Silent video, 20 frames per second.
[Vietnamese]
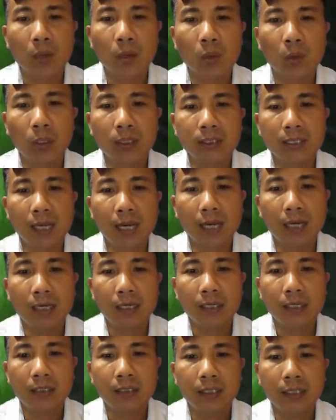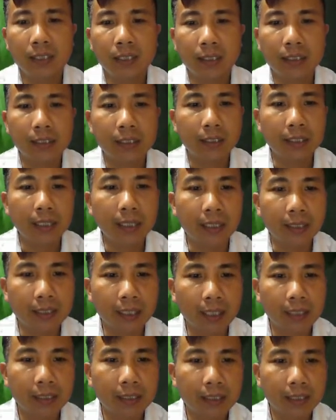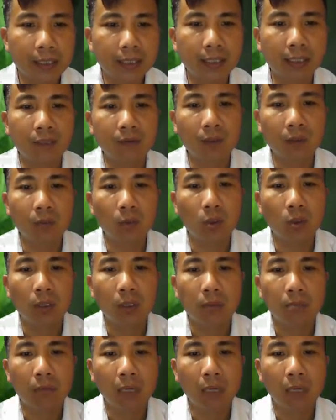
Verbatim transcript: Ngoài ra thì để tăng kích cỡ vòng một,